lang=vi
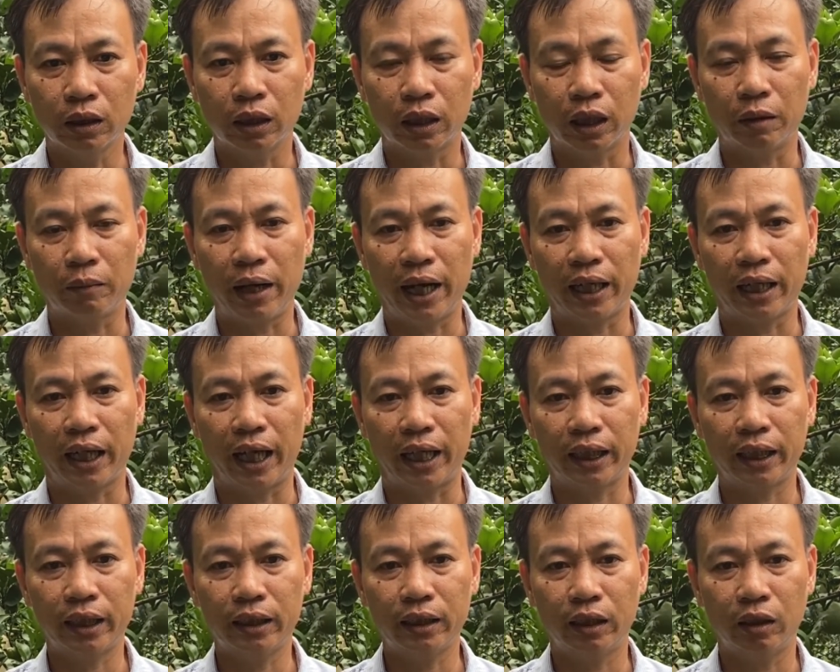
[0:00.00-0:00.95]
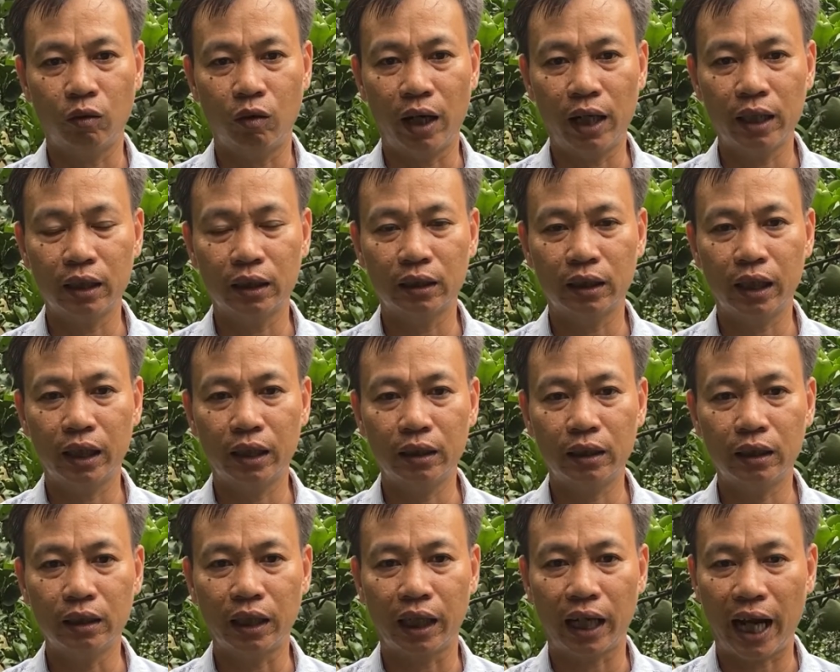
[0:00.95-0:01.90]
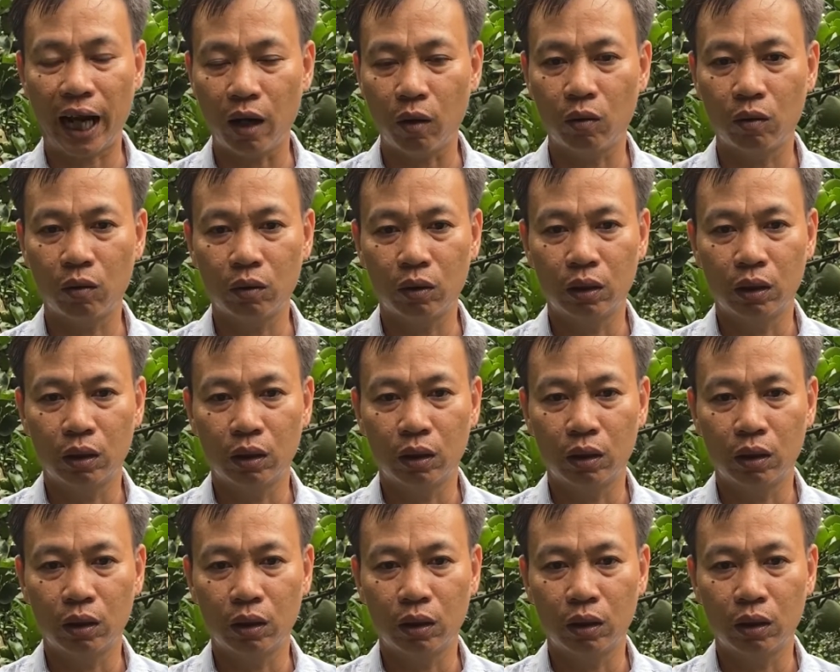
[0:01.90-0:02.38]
à, mang lại cái hiệu quả kinh tế rất là cao.